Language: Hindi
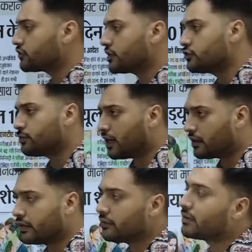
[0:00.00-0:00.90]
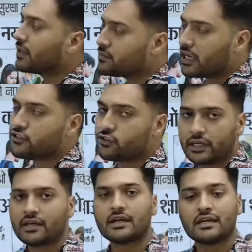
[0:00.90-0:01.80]
की जो मांग है मतलब जांच जो
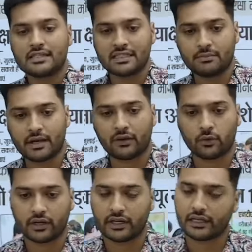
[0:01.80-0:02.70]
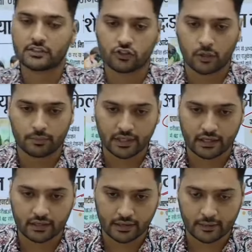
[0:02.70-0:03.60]
है सीबीआई को करने के लिए सौंप भी
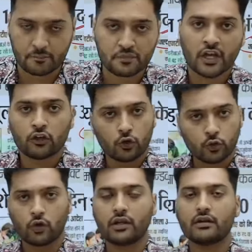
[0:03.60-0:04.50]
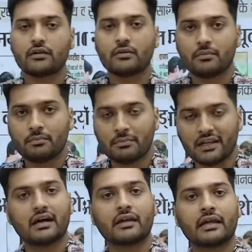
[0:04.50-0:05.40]
दिया गया है तो कुल
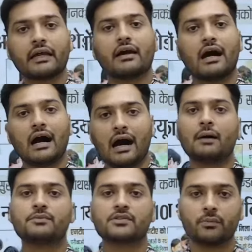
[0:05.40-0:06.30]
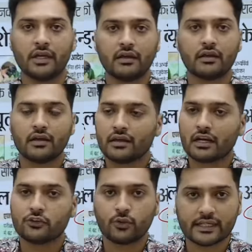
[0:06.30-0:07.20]
मिला के आप सभी का
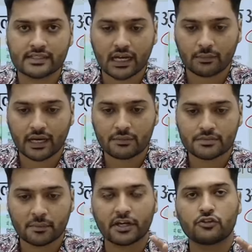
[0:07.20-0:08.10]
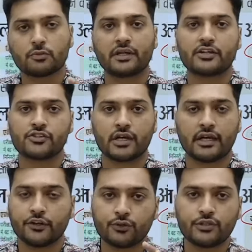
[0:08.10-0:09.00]
जो एग्जाम है आप सभी की जो परीक्षा है
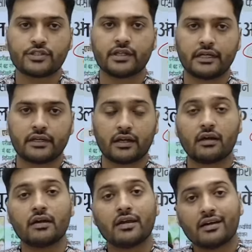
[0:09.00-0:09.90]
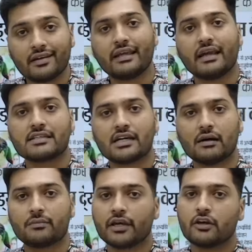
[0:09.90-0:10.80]
यूजीसी नेट का री
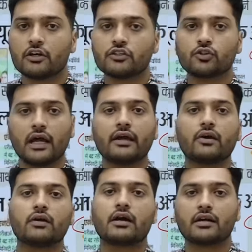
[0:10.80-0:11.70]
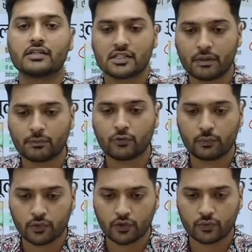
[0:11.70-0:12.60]
एग्जाम है जुलाई और अगस्त में पूरी
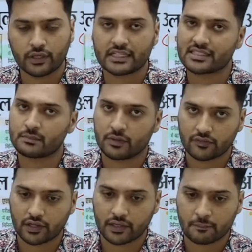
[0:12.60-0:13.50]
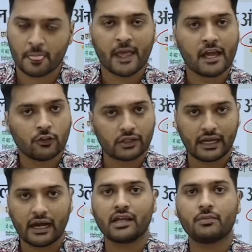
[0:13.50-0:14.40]
पूरी होने की संभावना है तो
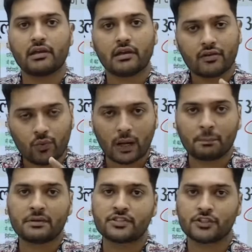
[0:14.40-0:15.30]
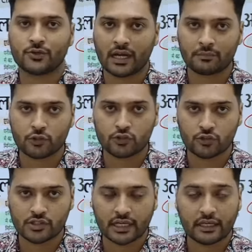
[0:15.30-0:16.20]
तैयारी में वापस से जो है आप जो जुट
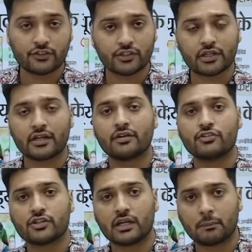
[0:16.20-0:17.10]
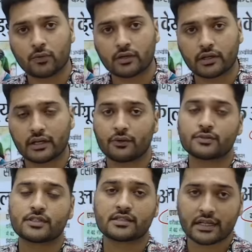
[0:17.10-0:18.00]
जाइए जितना रिवीजन आप लोग कर रहे हैं
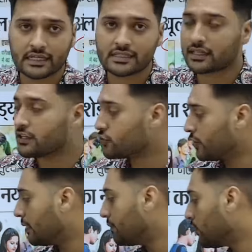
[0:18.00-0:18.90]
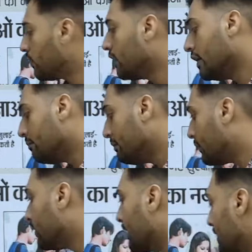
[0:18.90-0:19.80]
उससे कहीं ज्यादा जो है आप लोग बिल्कुल कर